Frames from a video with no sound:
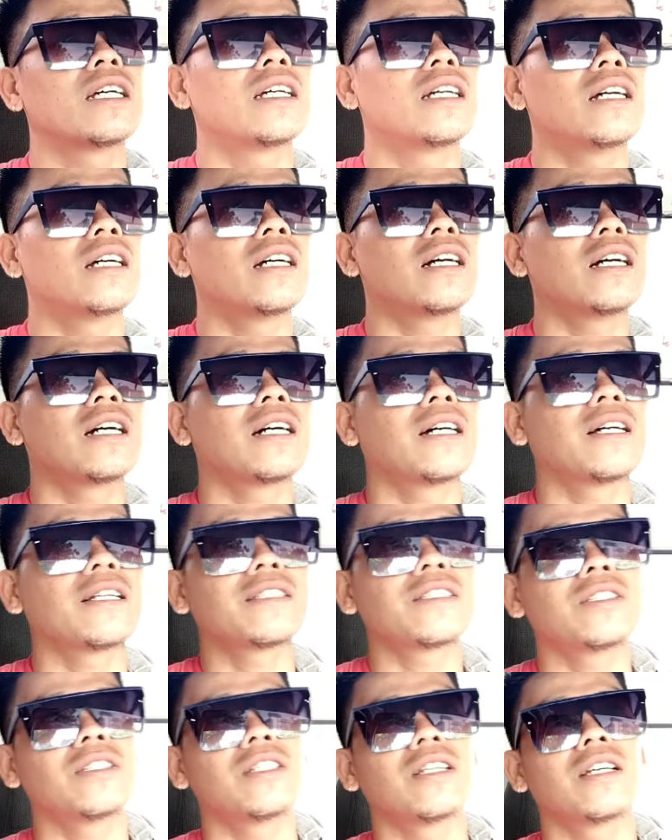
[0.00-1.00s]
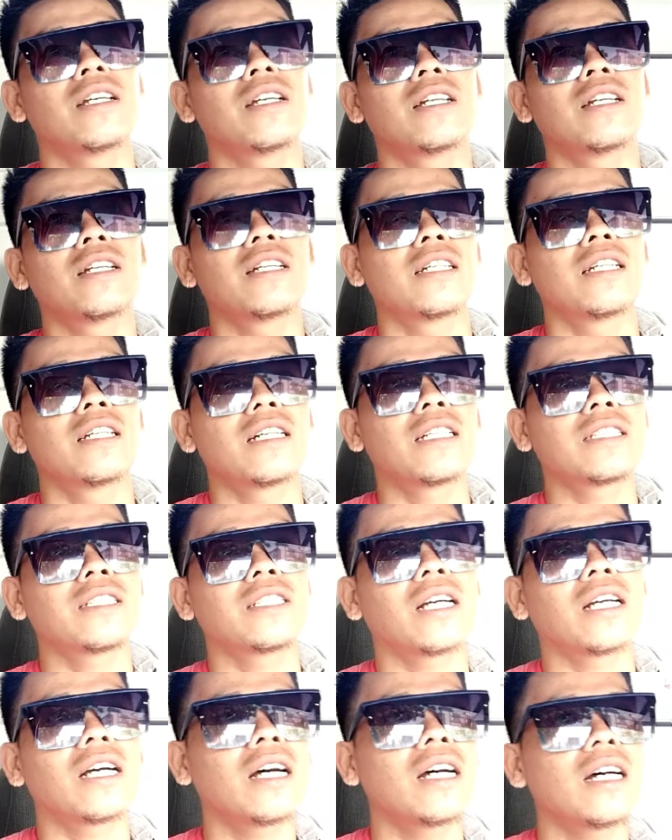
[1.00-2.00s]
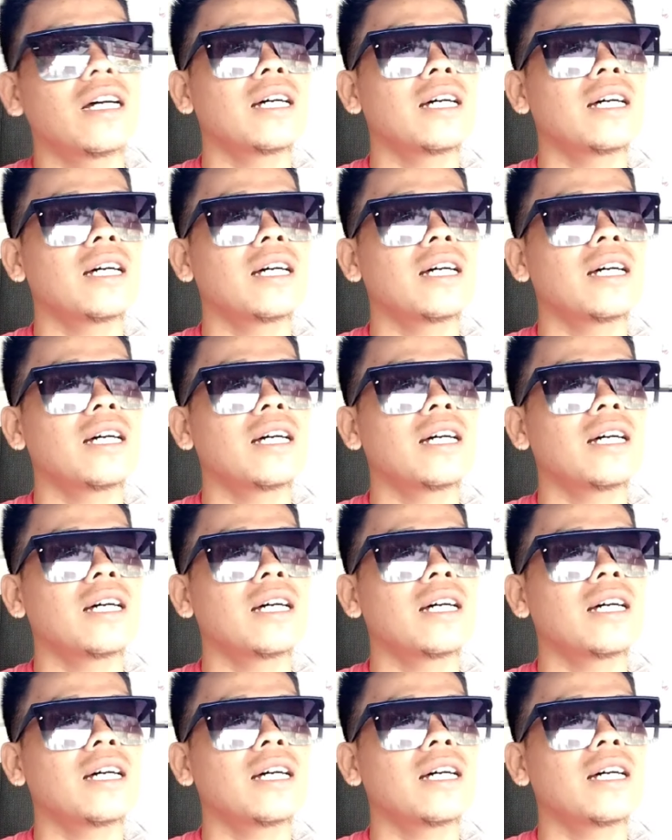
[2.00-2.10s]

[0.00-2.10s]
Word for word: At at saka